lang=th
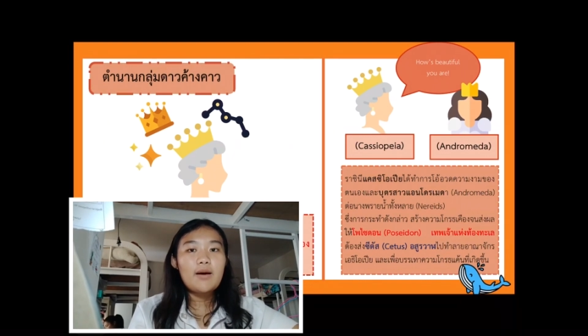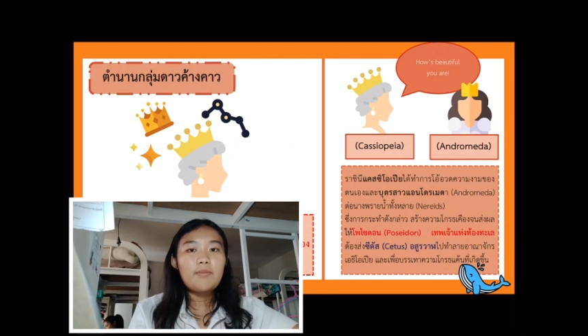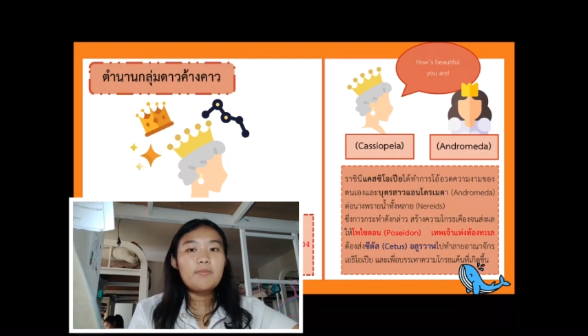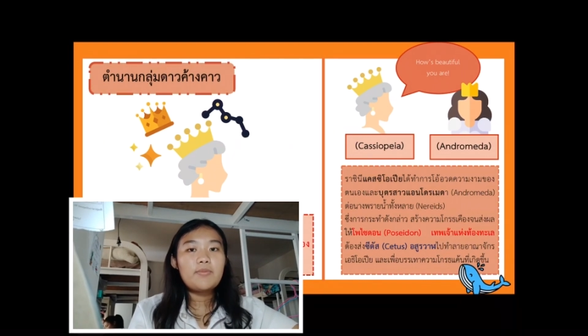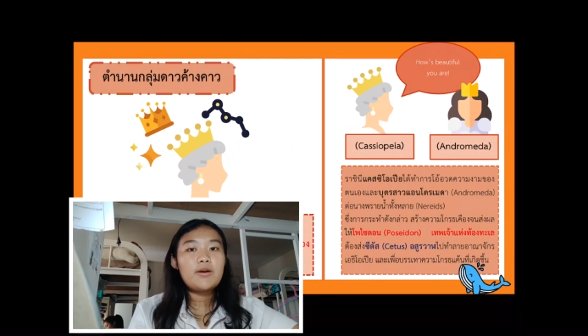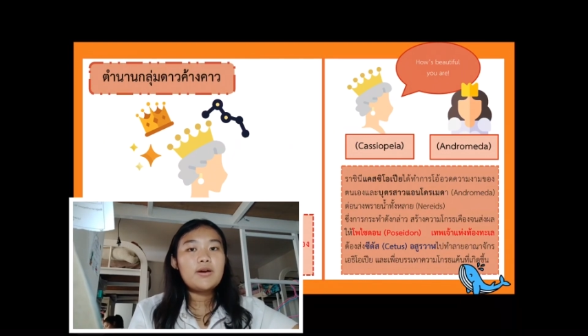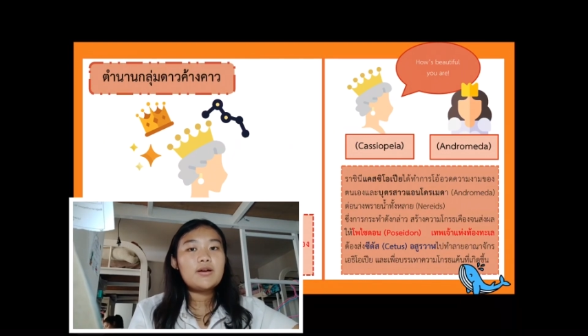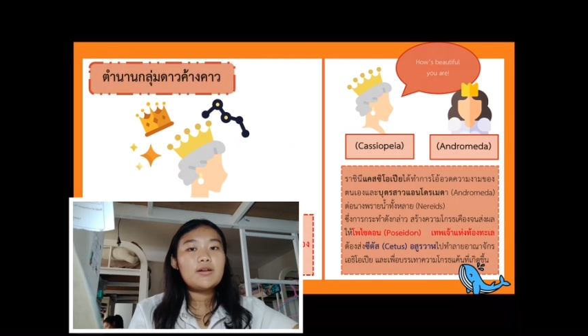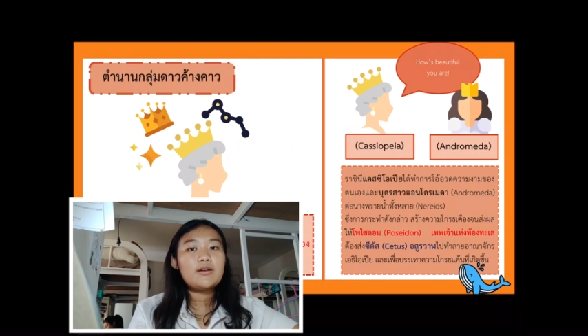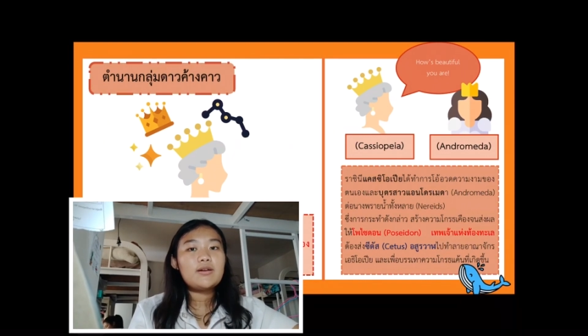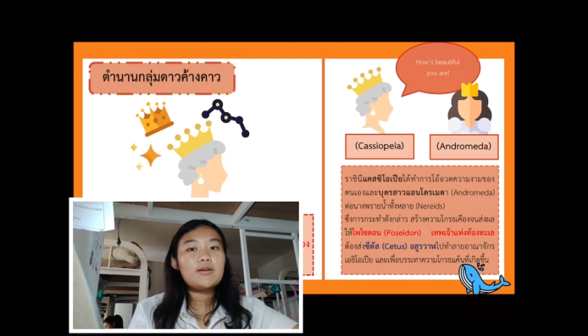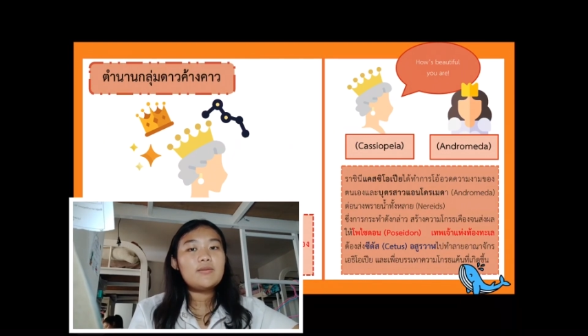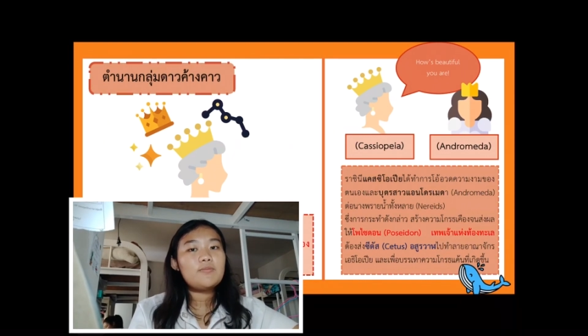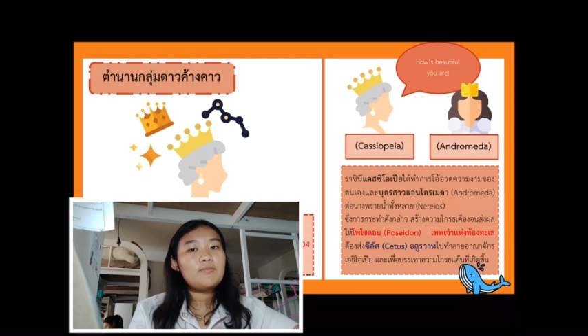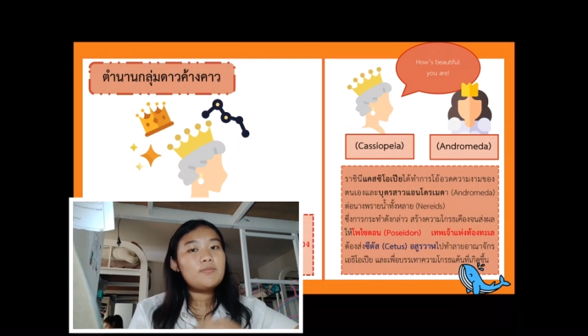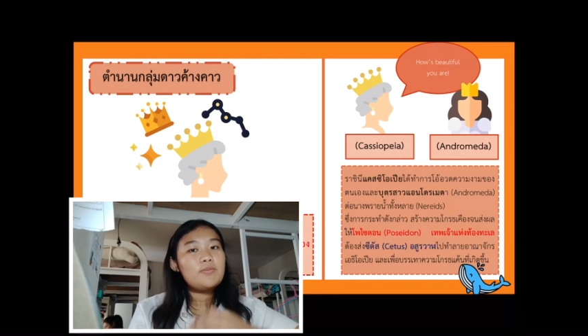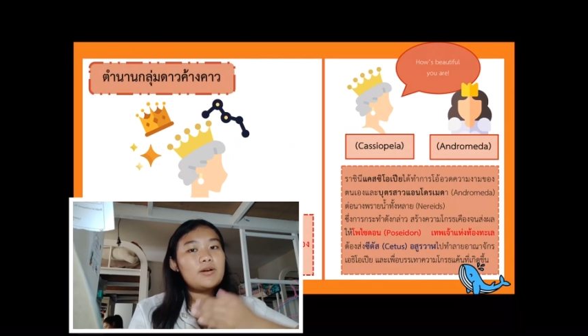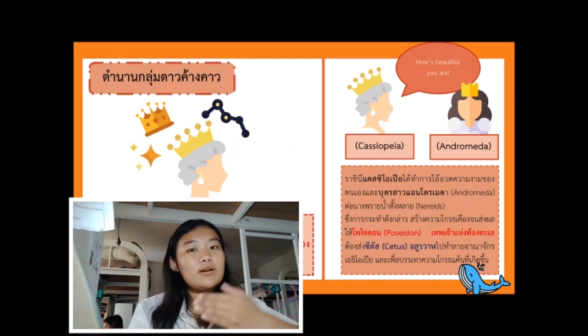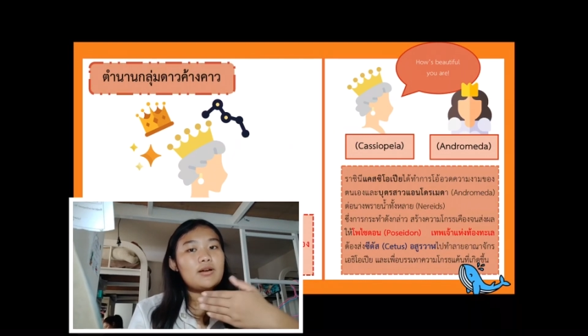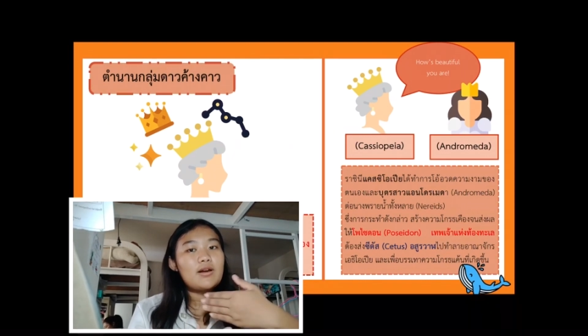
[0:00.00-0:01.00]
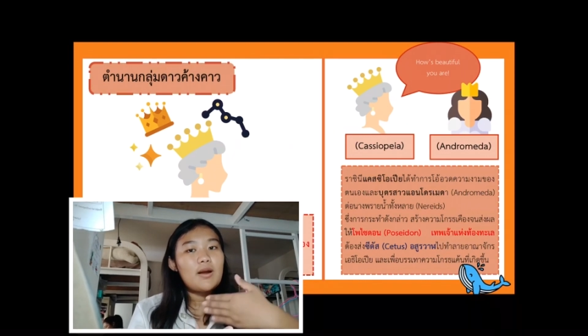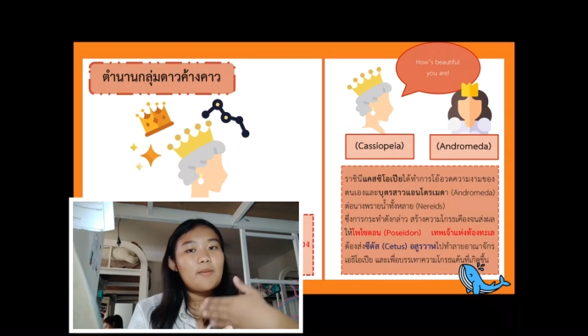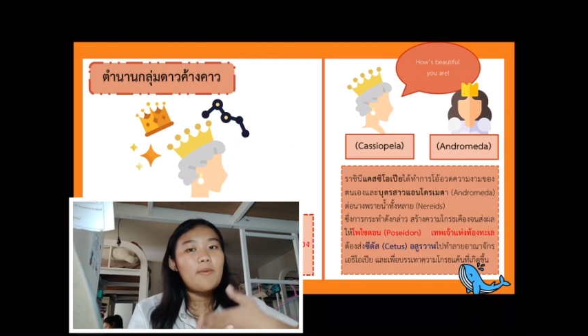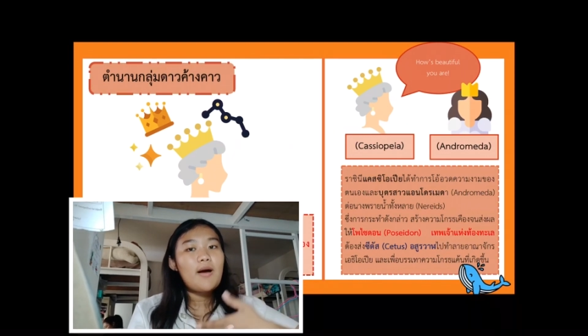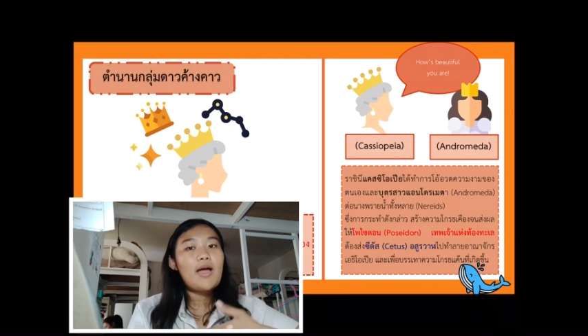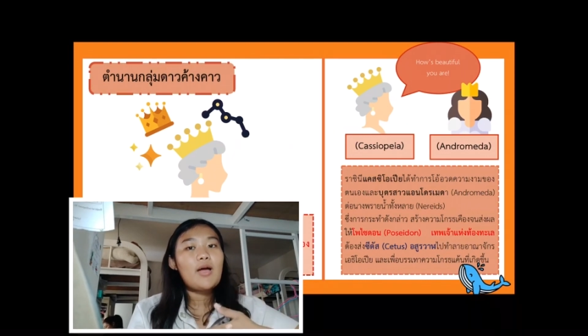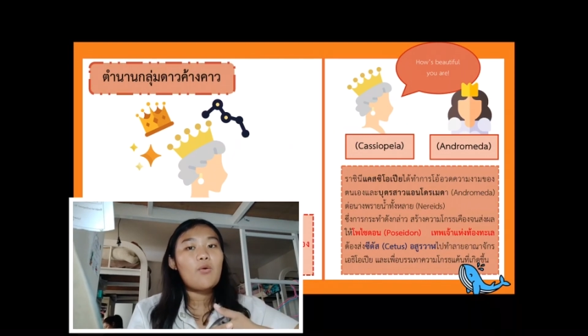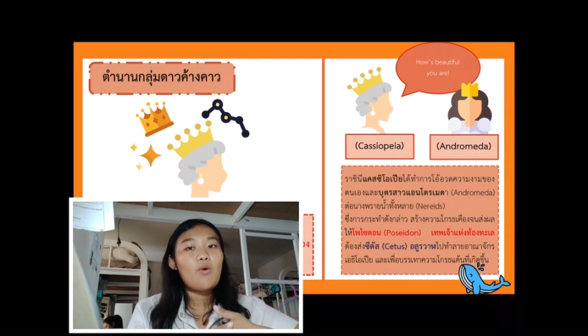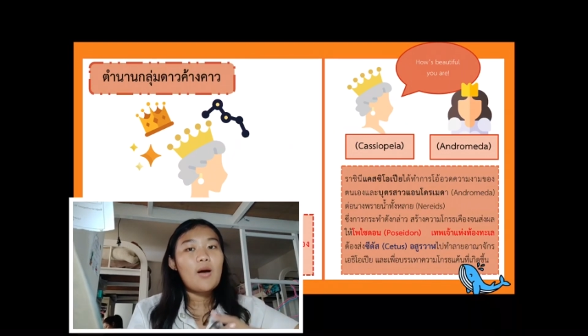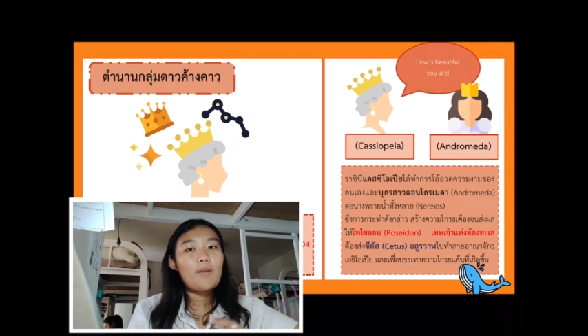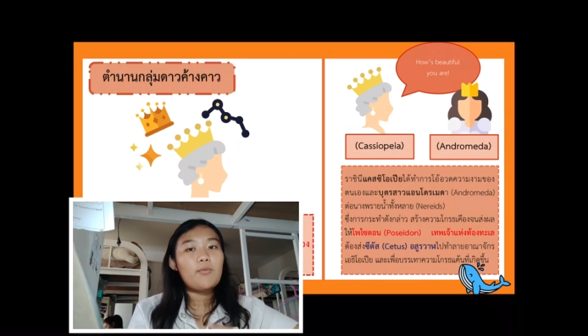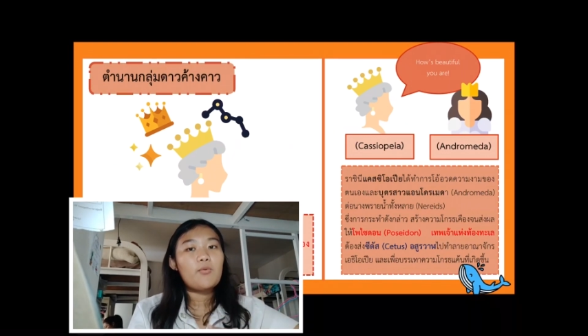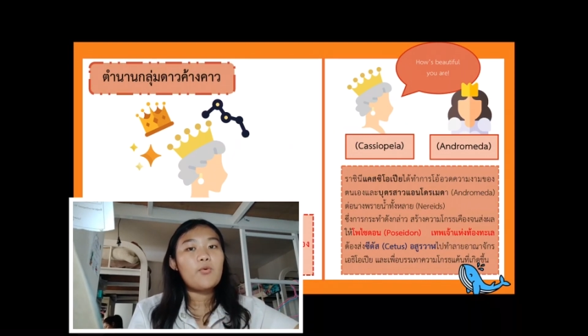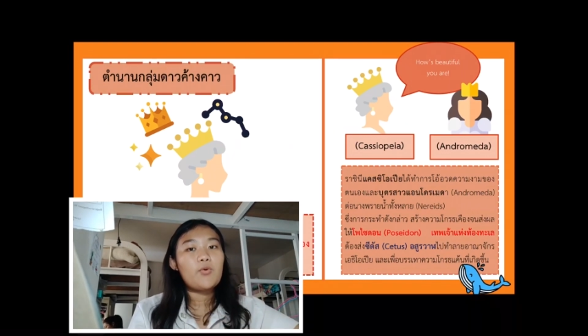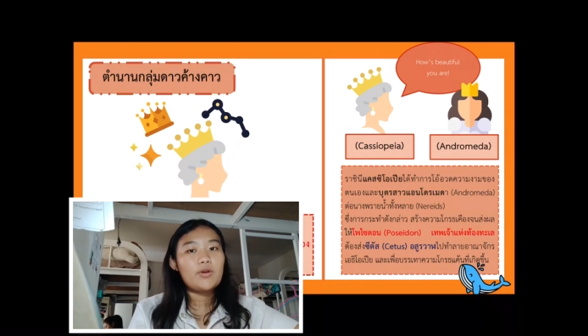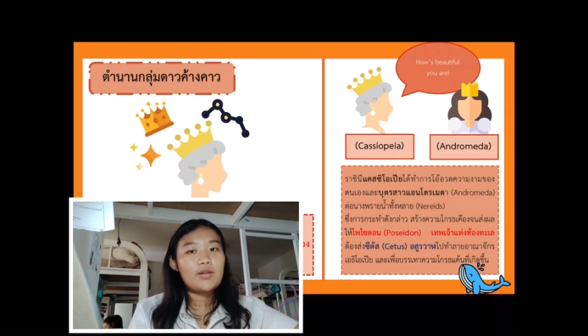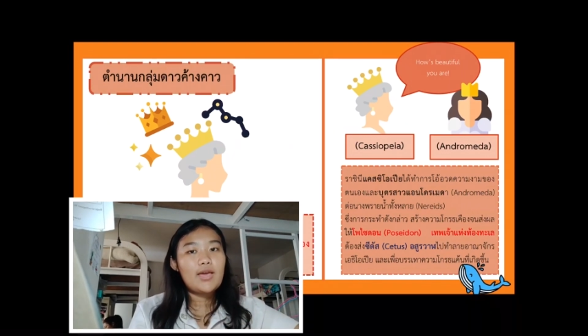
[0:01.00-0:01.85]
เพื่อเพื่อระบายความโกรธ